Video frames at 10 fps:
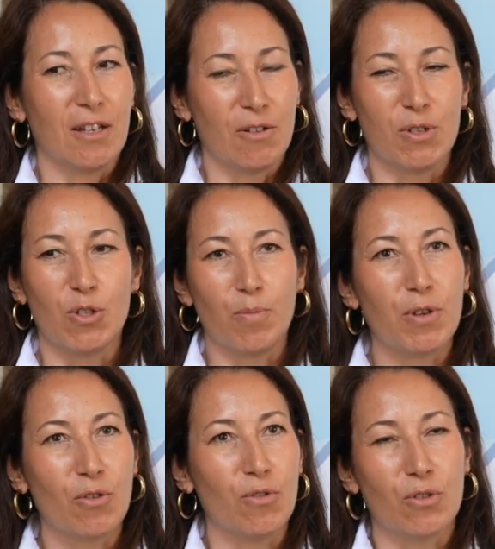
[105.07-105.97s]
in questo
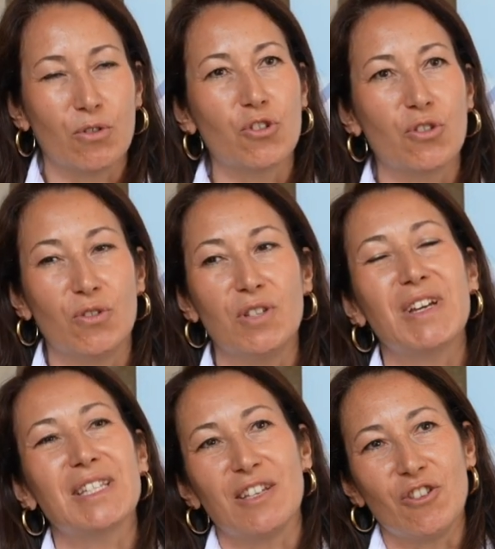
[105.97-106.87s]
percorso ci sono
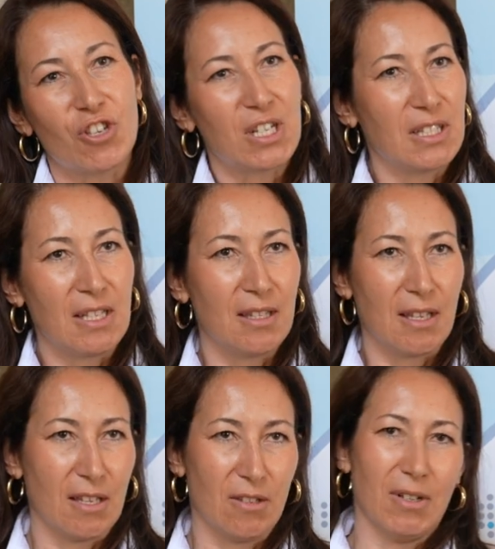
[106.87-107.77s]
diverse incertezze
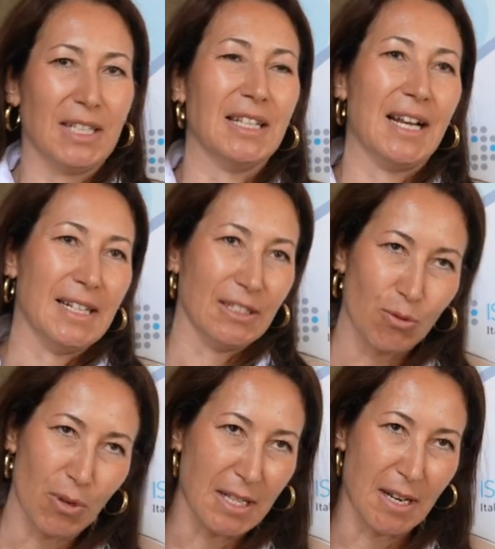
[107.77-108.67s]
che sono date dalla
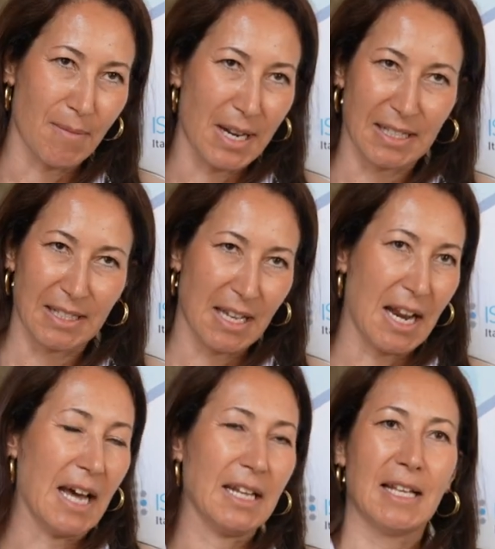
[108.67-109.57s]
natura delle malattie
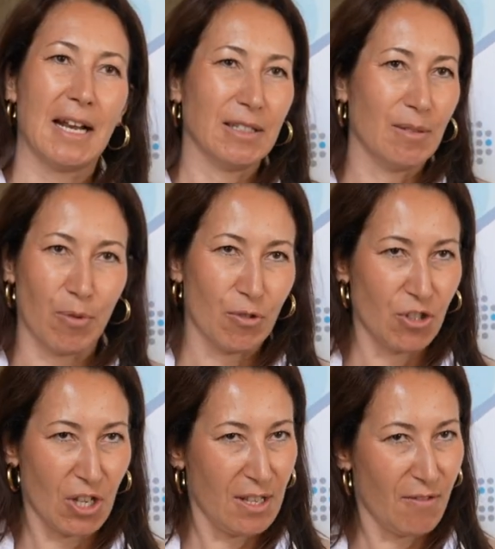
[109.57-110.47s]
rare, dalla
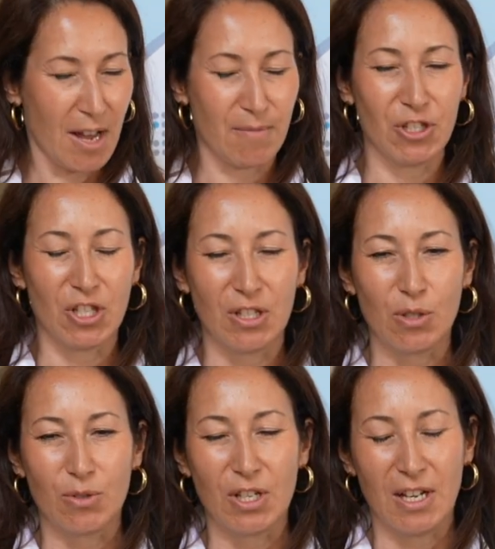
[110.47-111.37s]
tipologia di farmaci e di
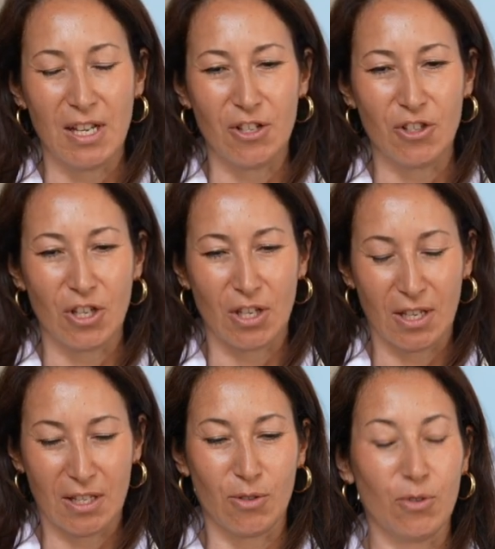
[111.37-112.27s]
studi clinici che,
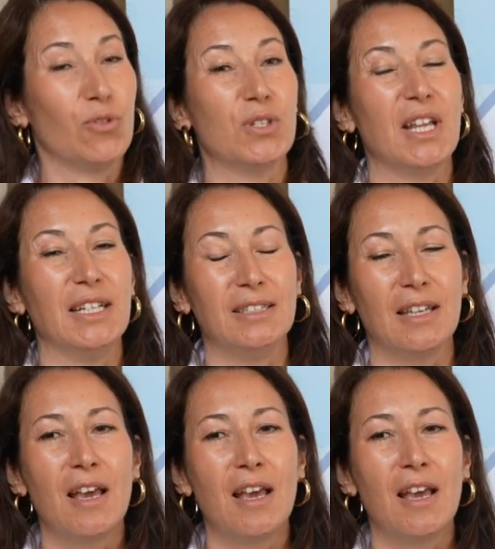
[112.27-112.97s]
eh, sottostanti.